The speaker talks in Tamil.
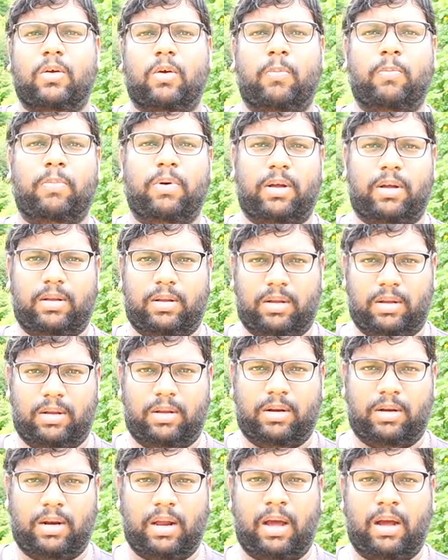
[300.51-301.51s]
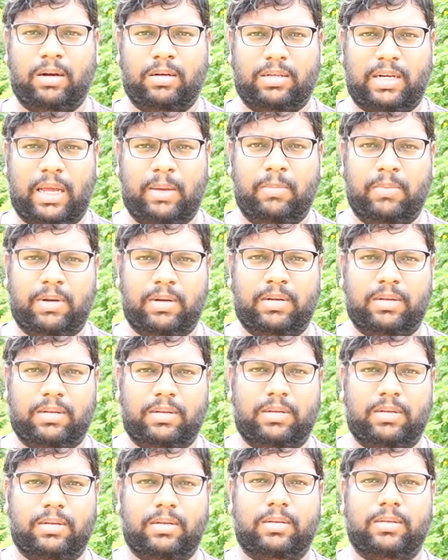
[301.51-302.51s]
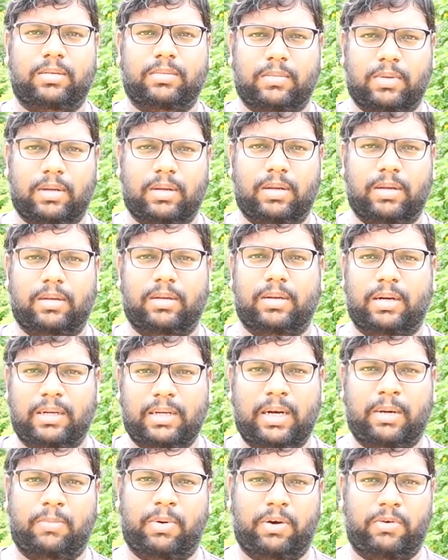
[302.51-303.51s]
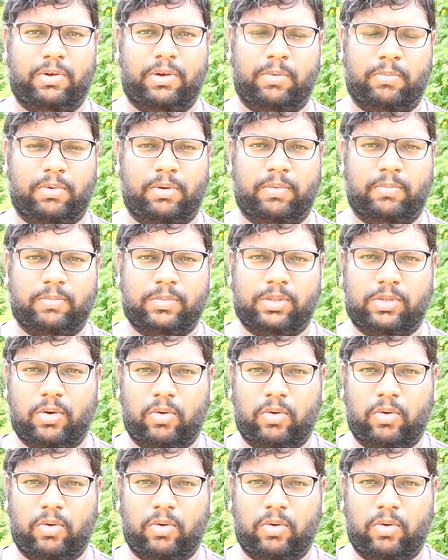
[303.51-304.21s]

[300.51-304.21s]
ரொம்ப லாங் டைமுக்கு ரீட்டைன் பண்ண வைக்க முடியும் ஸோ